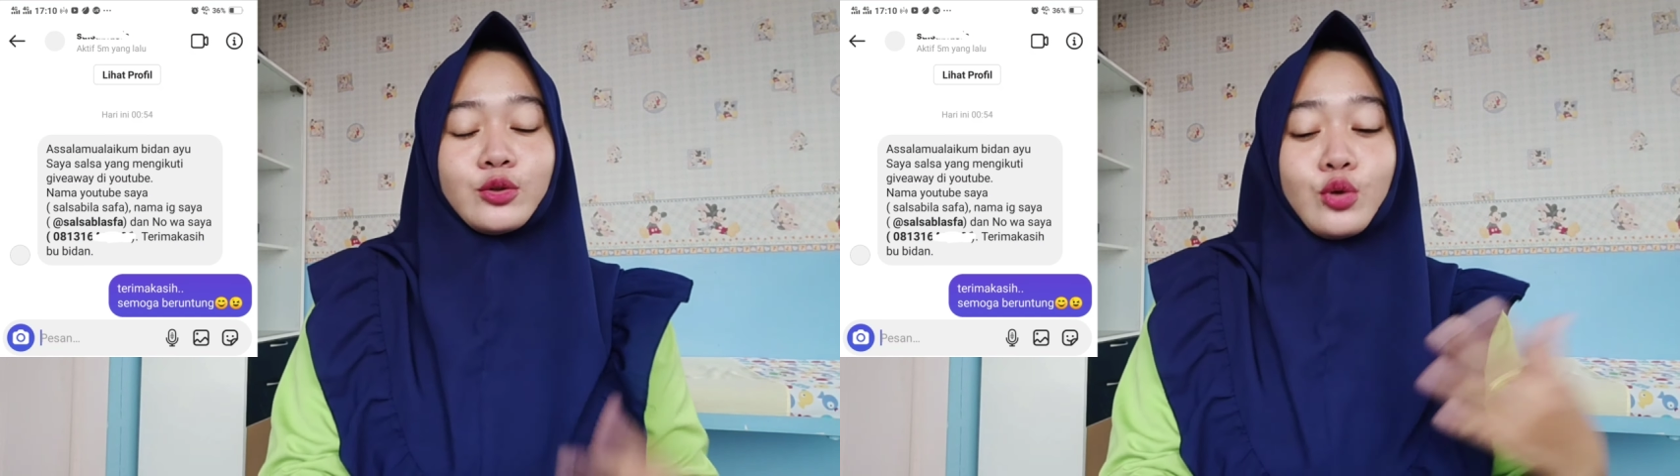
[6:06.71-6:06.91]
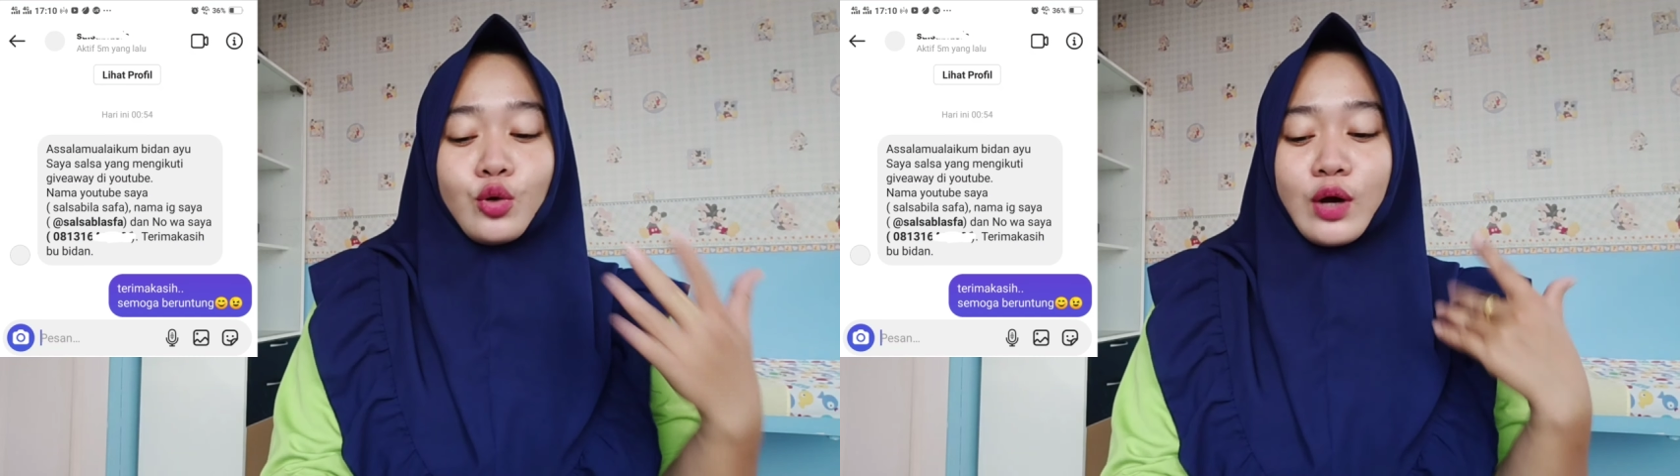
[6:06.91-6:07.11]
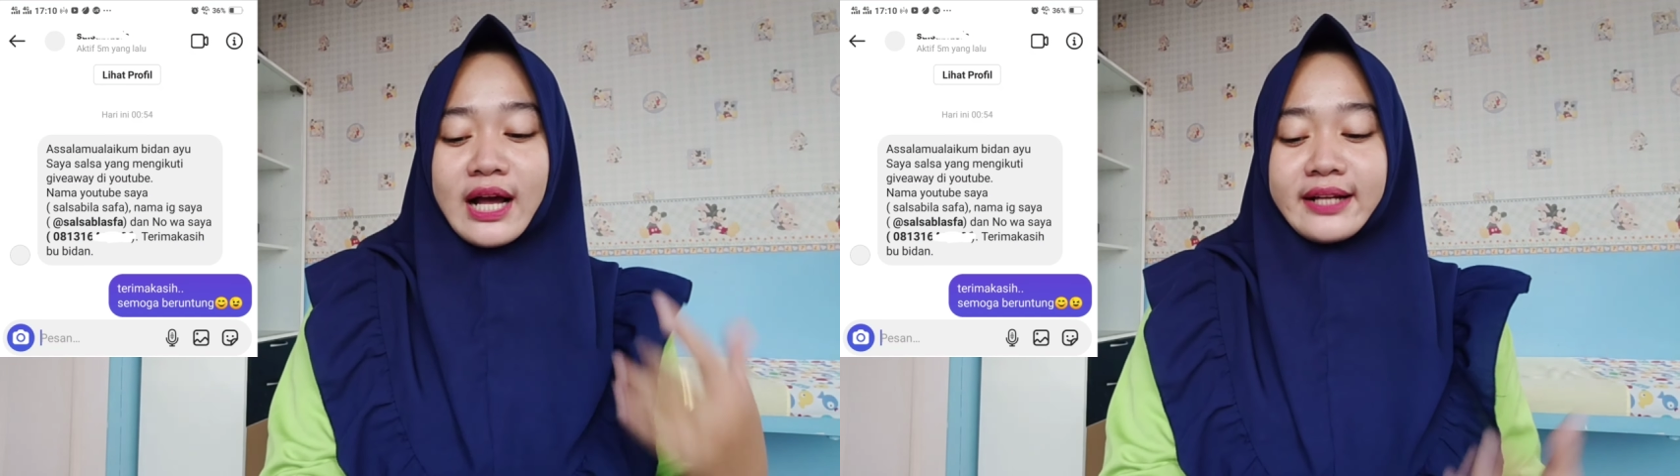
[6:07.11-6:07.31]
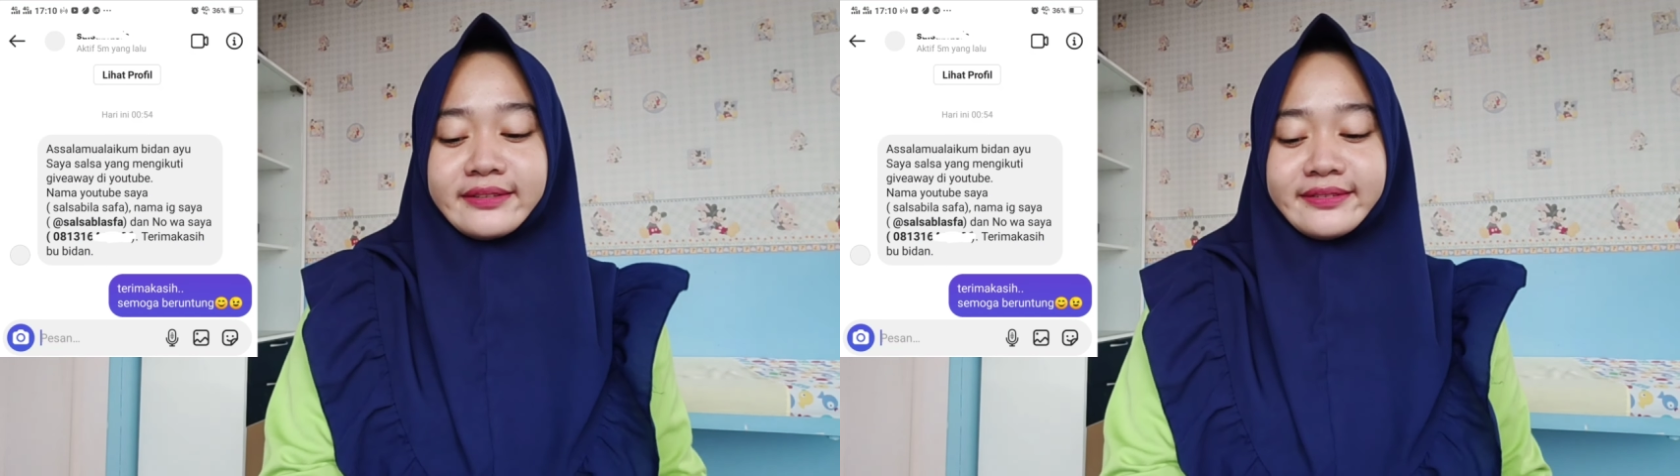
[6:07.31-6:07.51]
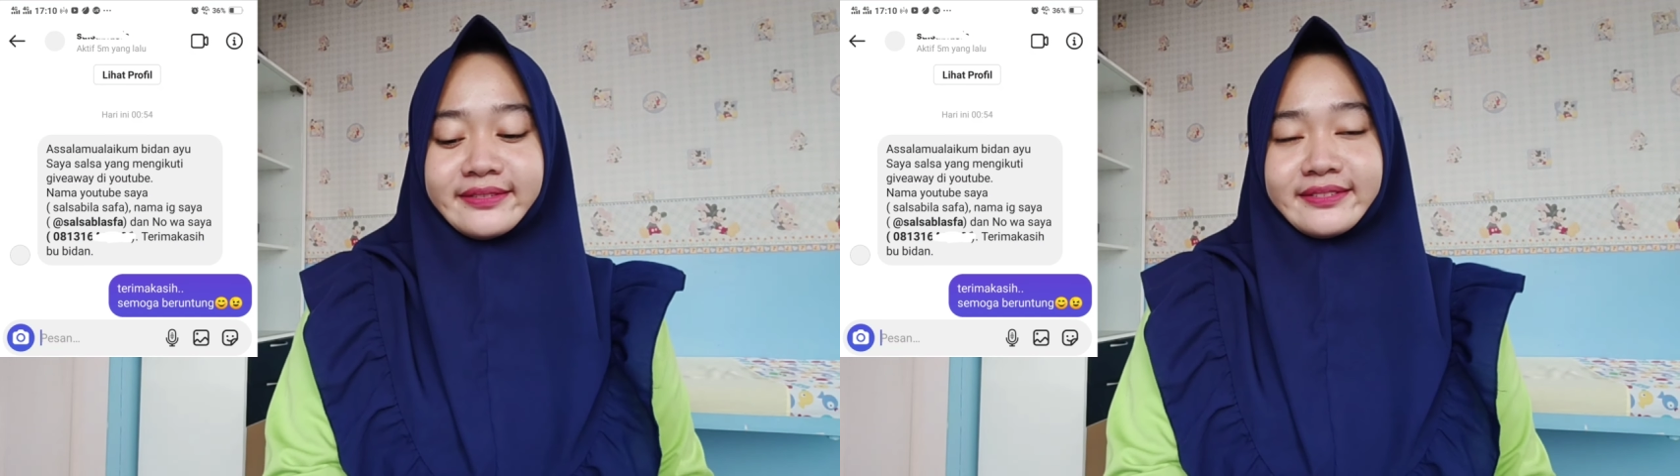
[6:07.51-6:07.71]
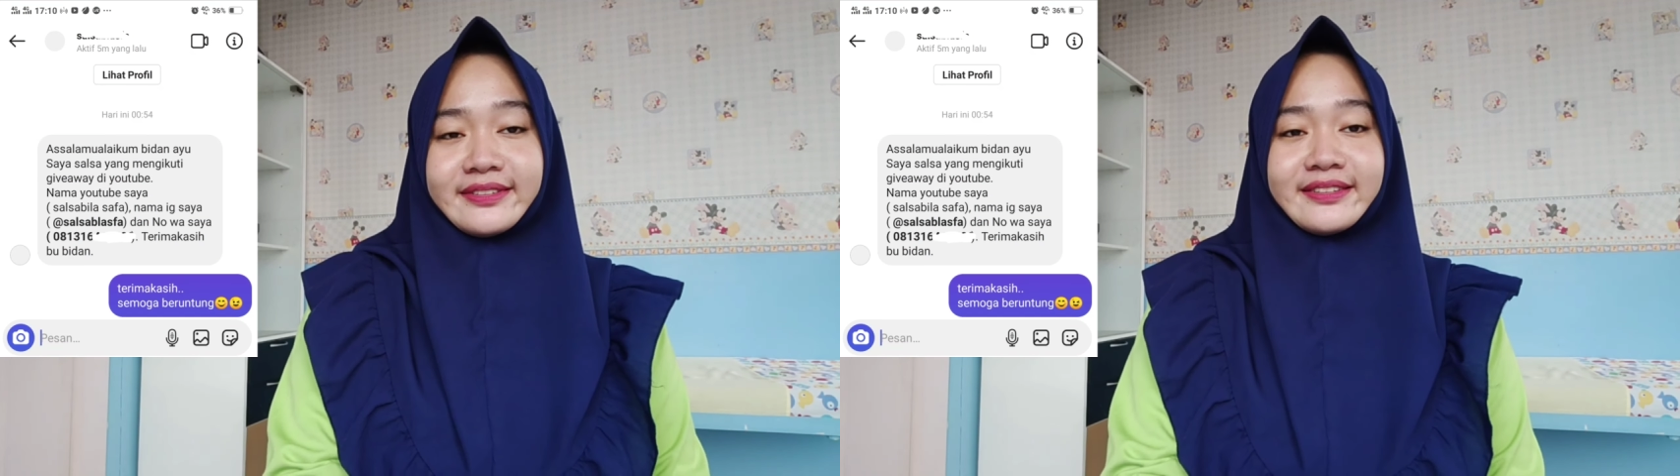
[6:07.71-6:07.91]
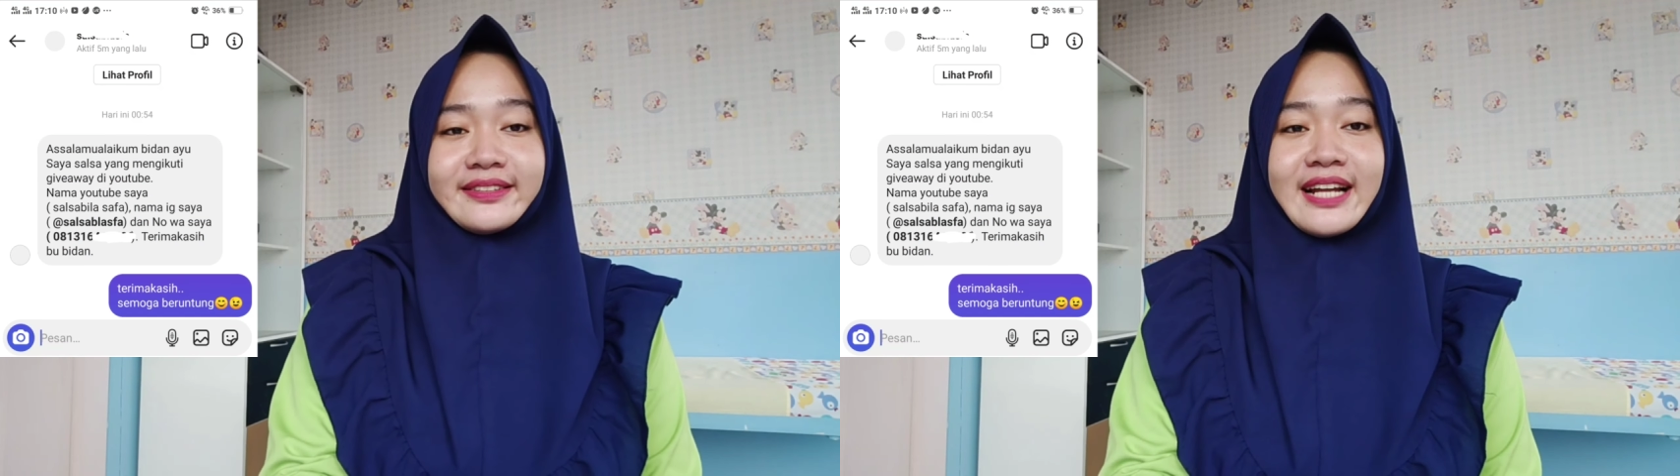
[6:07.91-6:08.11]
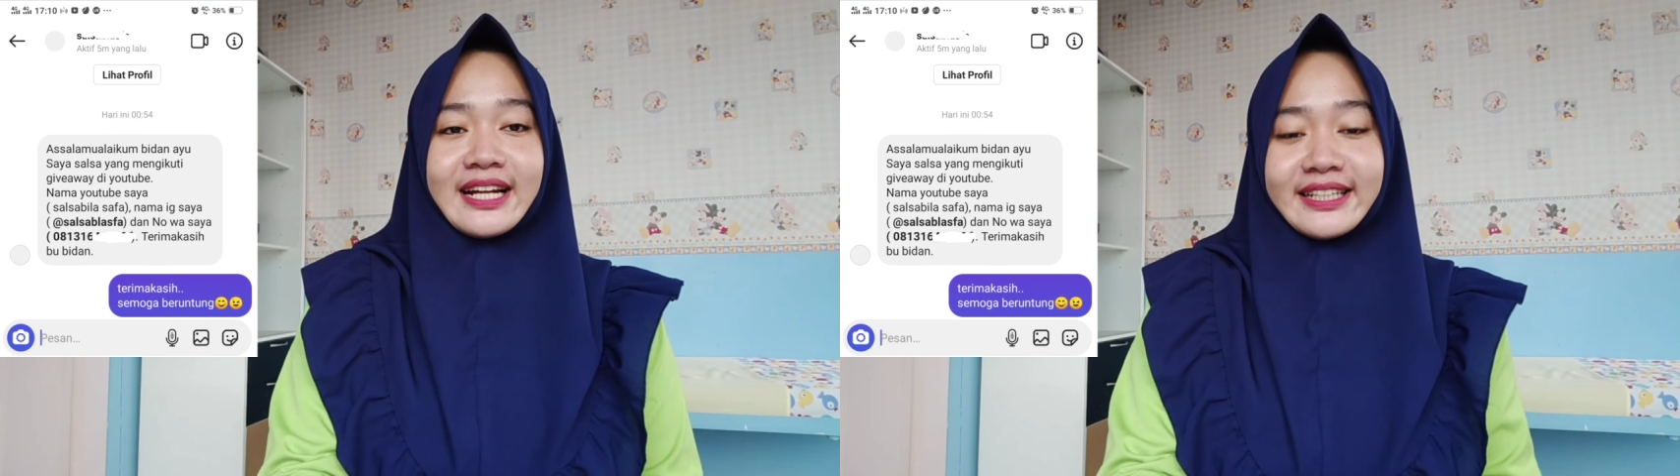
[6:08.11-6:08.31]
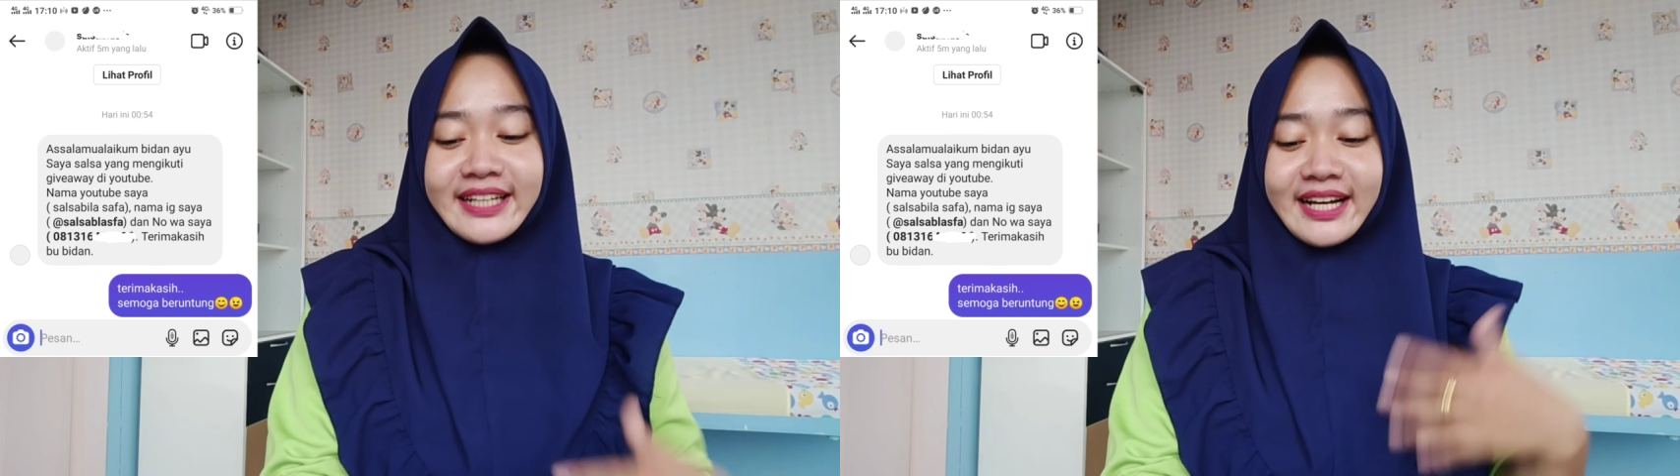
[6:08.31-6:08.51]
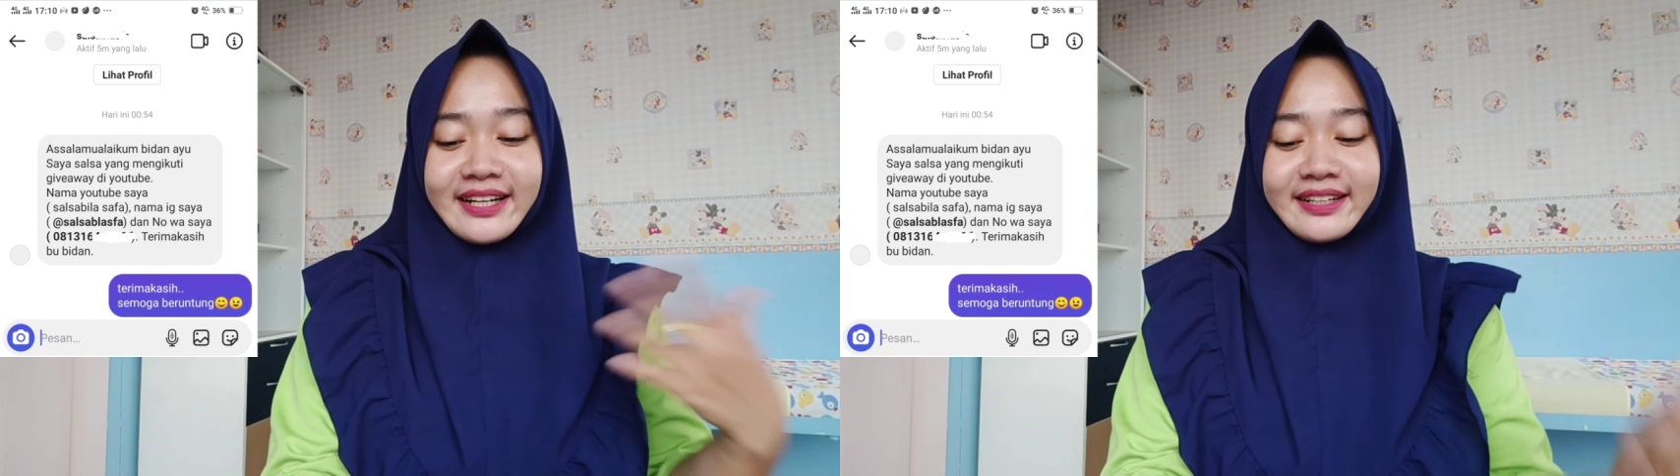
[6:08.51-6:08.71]
duluan
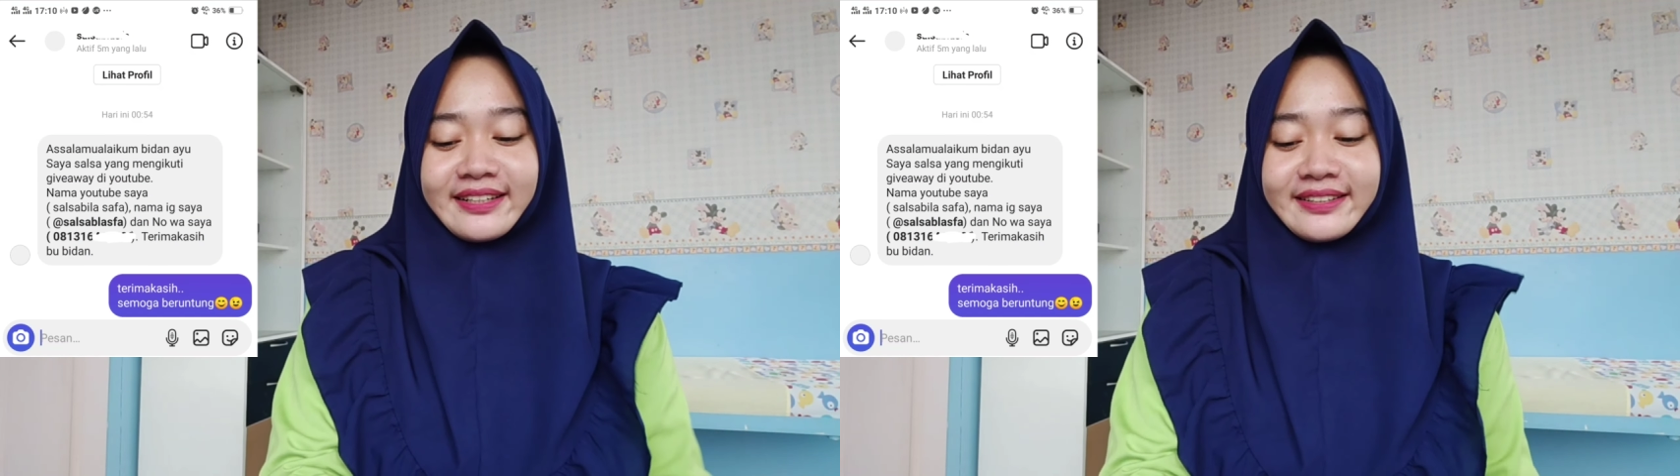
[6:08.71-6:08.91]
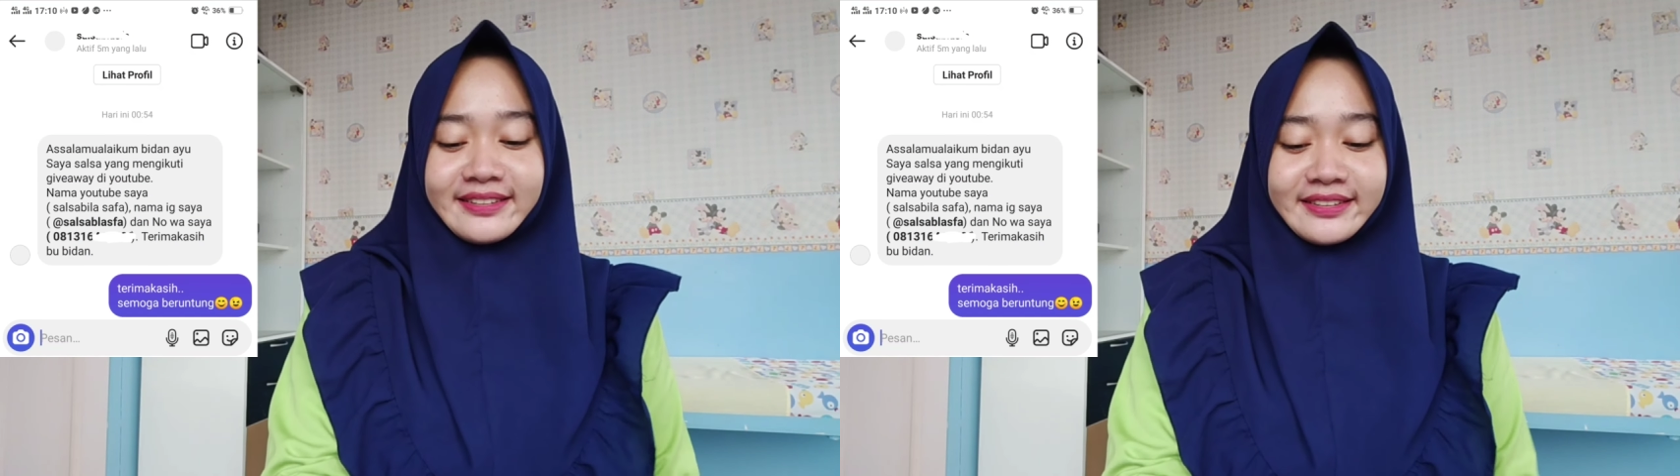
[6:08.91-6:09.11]
dari yang